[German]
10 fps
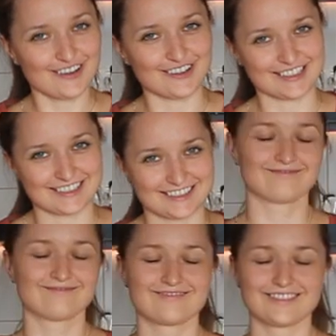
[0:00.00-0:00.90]
kross.
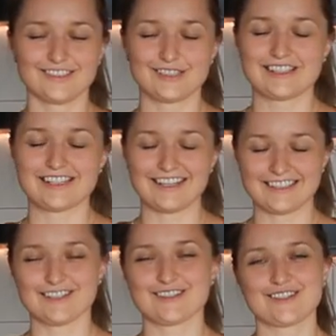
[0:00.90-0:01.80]
Und da
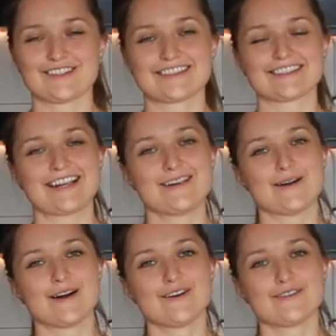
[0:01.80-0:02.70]
ich auch schon
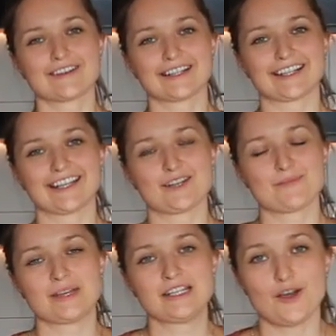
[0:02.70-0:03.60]
selber
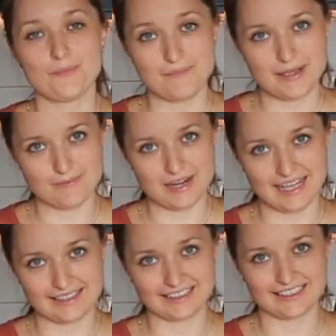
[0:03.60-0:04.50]
aufgeregt bin, ob mein
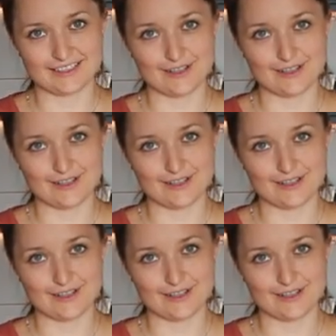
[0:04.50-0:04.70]
Plan denn jetzt